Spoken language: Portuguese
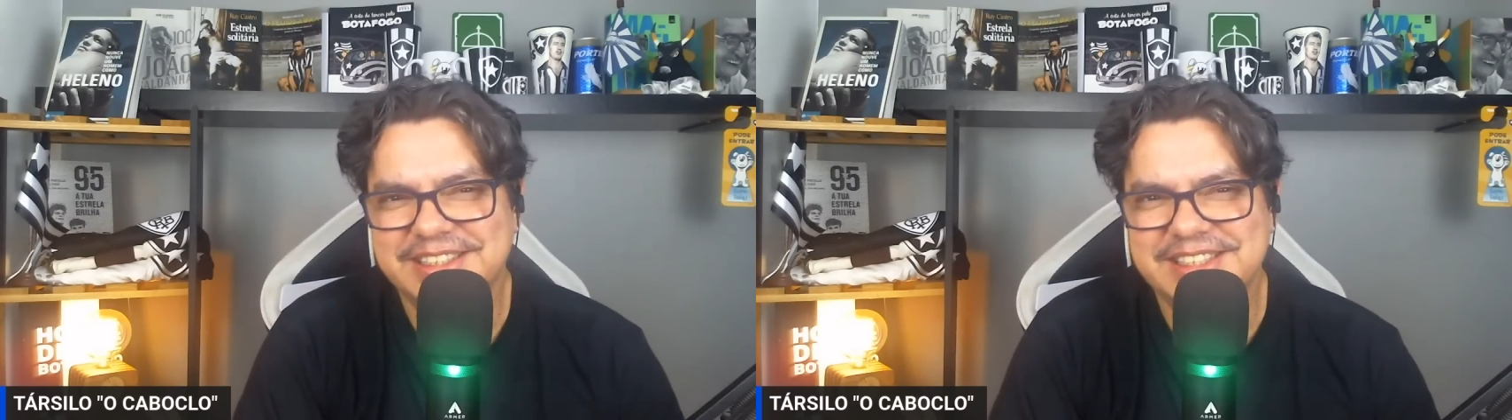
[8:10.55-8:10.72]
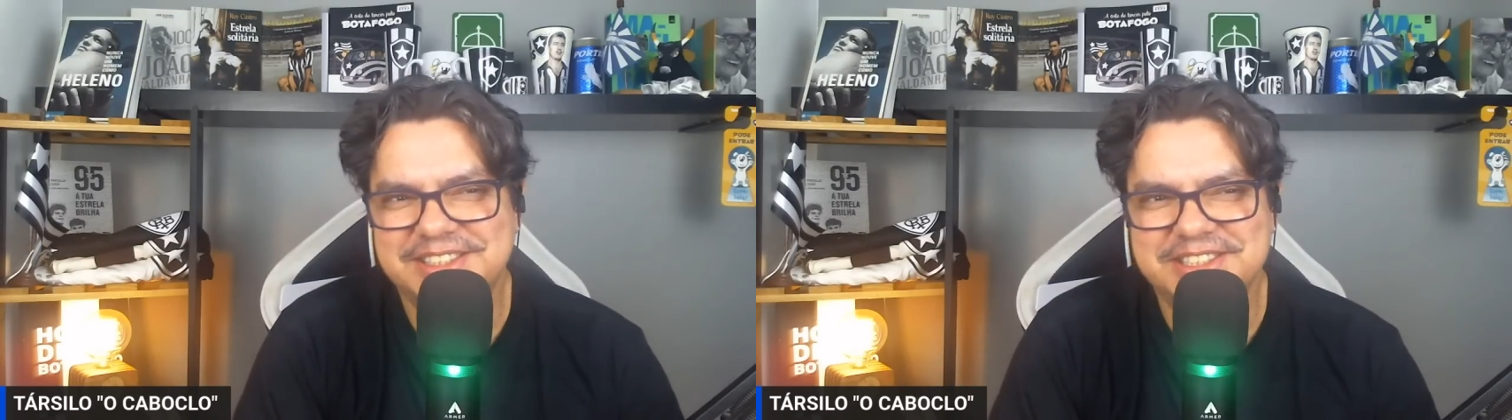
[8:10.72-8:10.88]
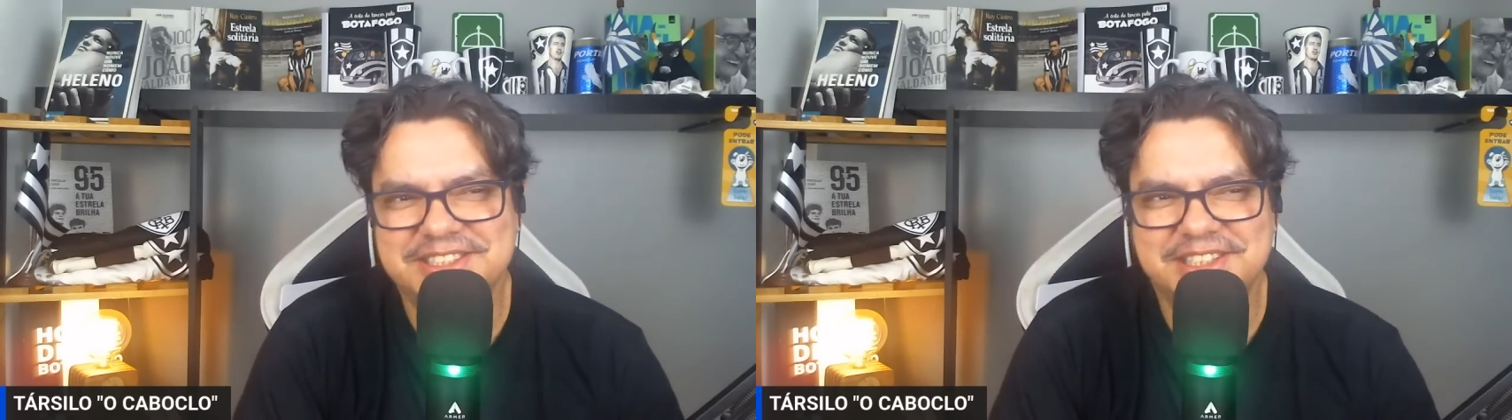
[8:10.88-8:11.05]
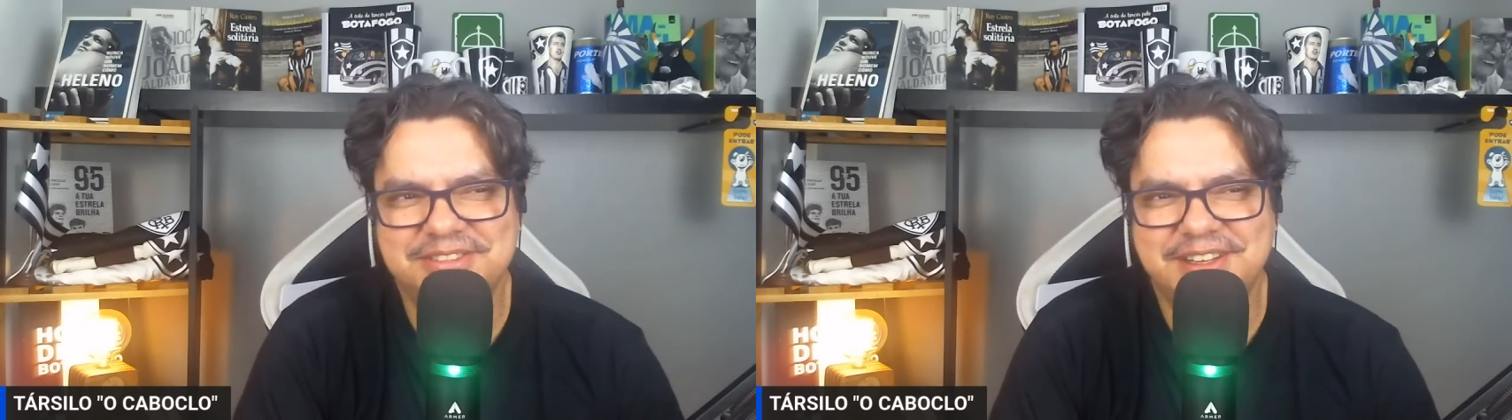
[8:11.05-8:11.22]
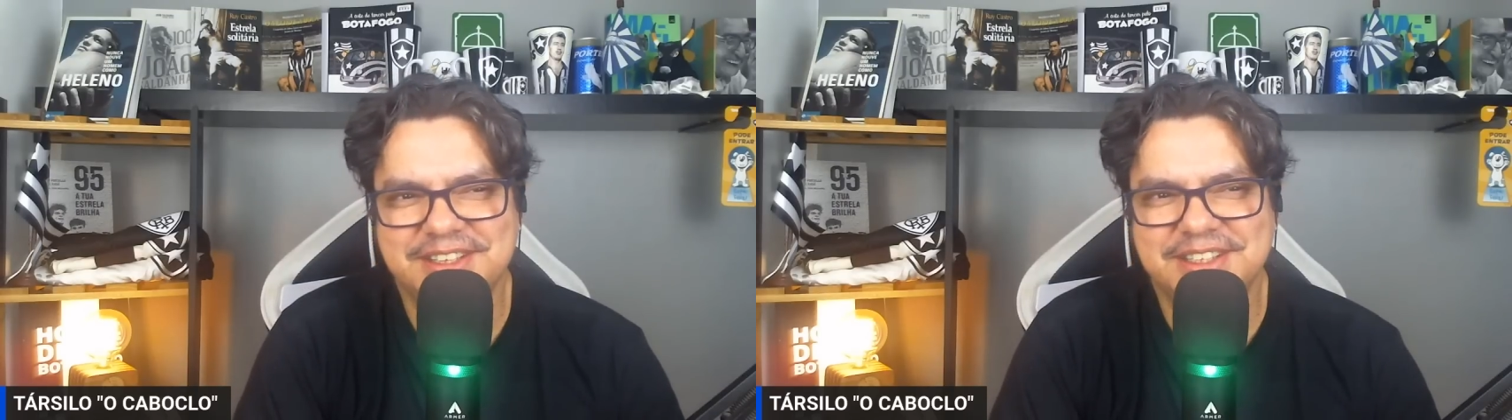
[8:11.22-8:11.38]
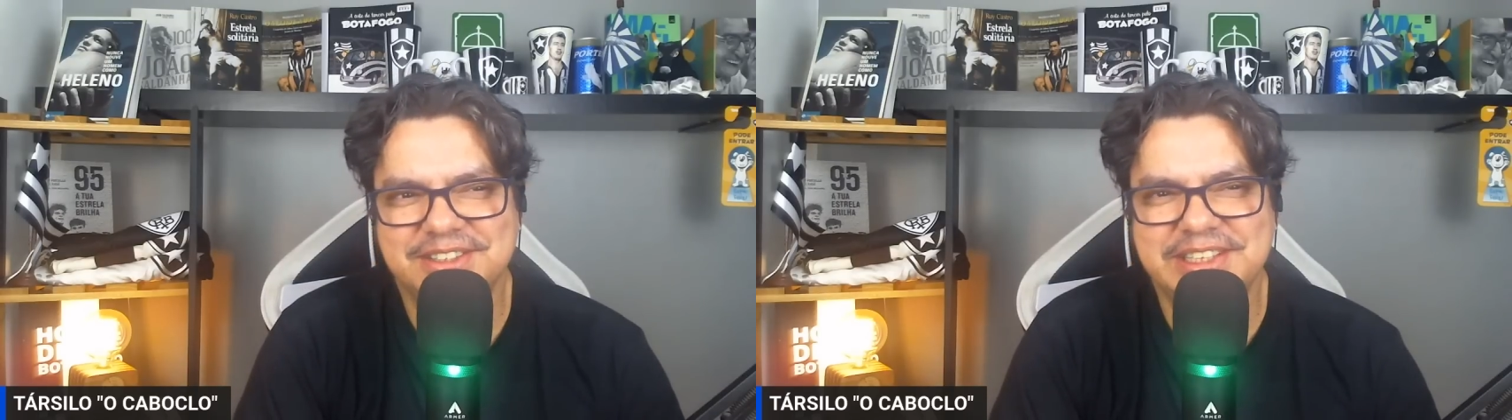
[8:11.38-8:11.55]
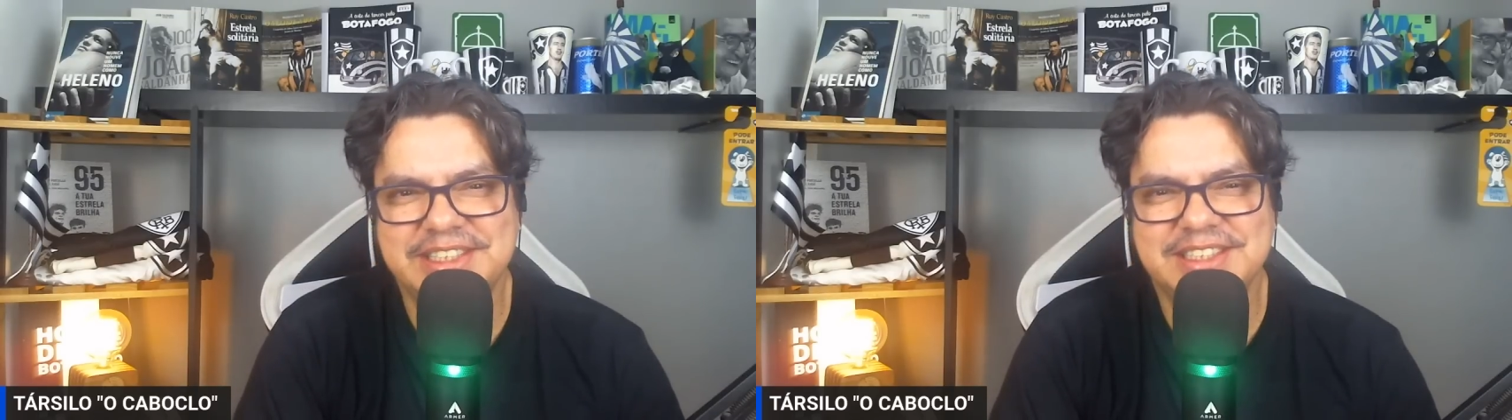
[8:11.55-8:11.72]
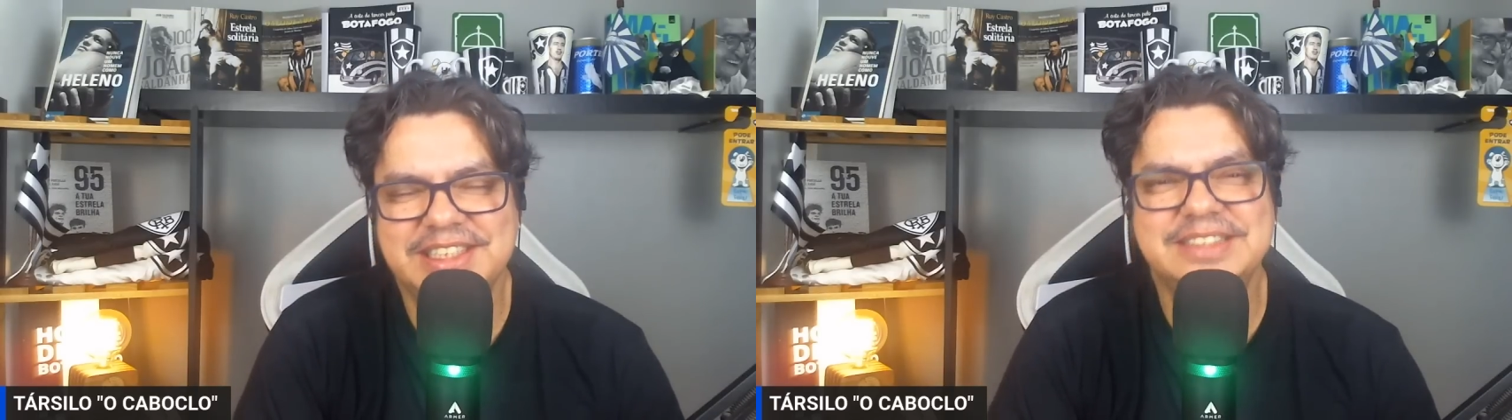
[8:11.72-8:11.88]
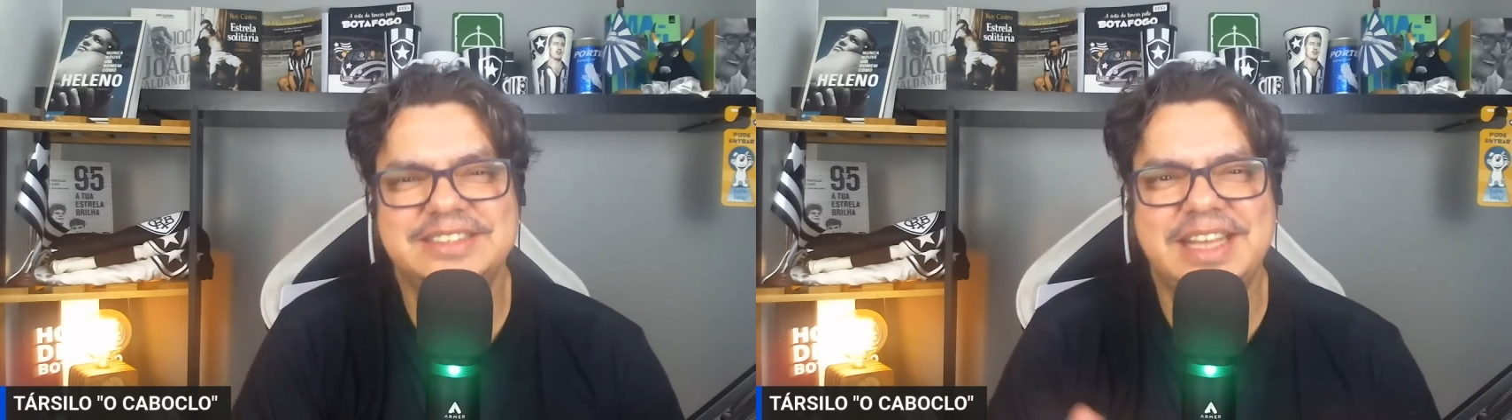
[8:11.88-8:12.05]
E a gente está falando
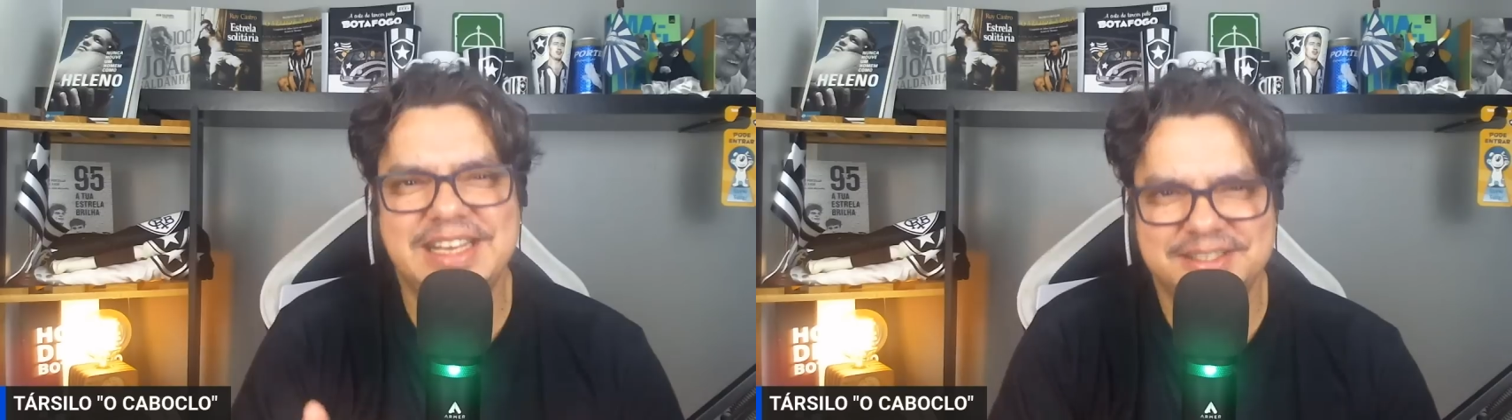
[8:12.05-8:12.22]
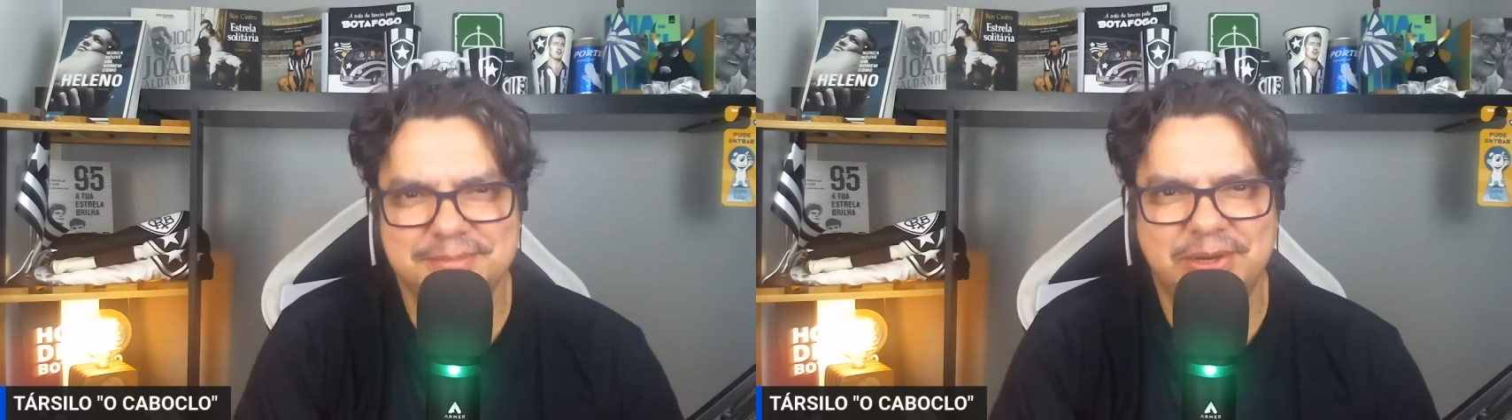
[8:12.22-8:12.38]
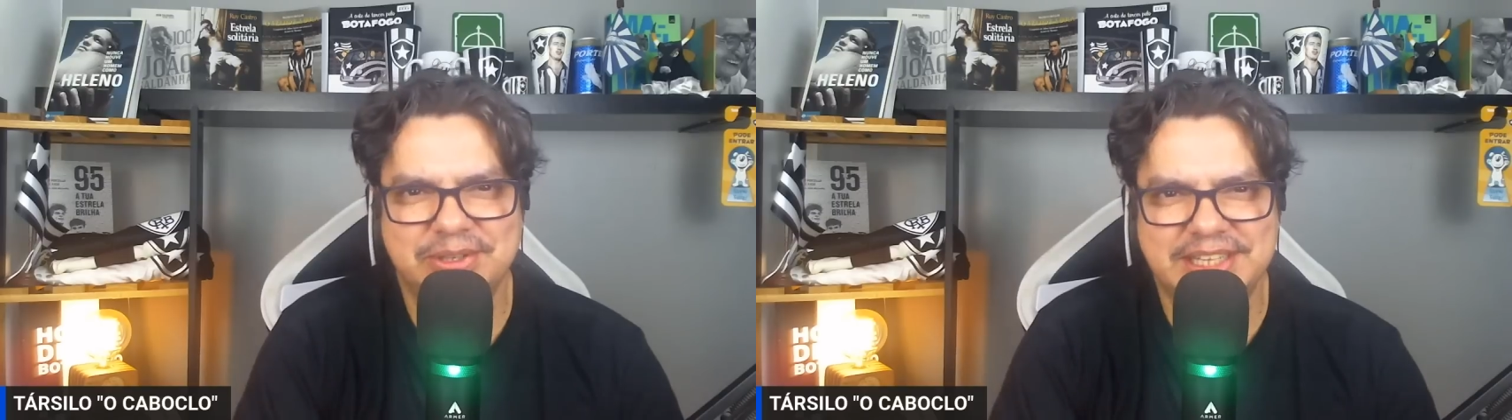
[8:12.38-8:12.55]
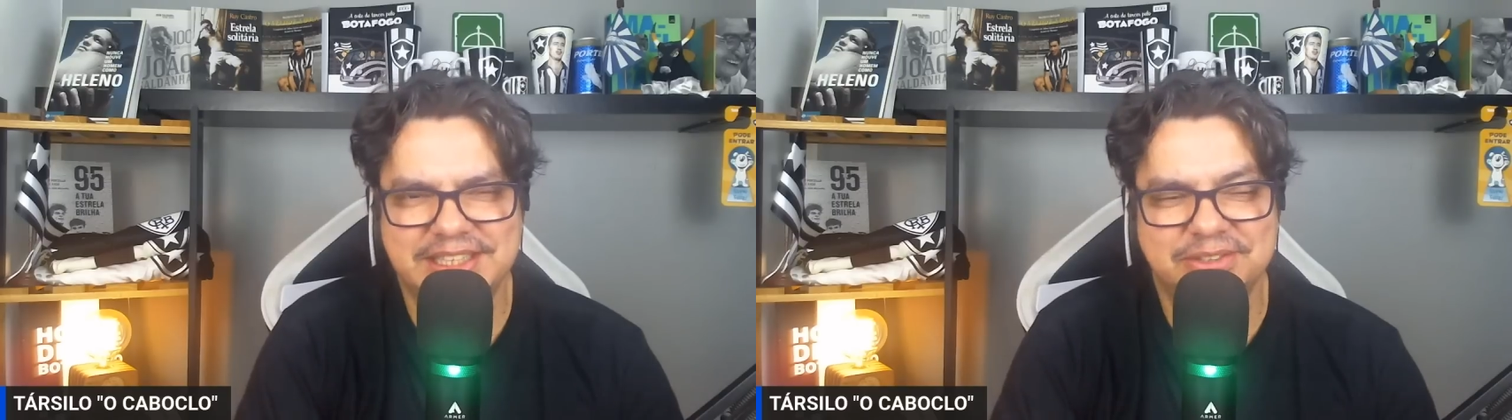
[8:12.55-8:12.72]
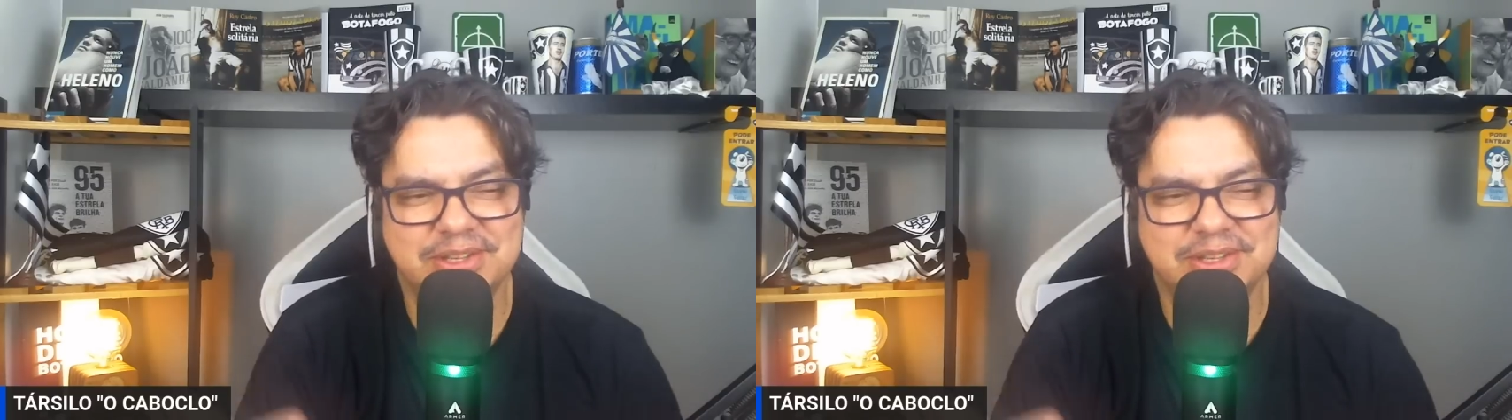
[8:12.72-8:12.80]
ainda da décima rodada.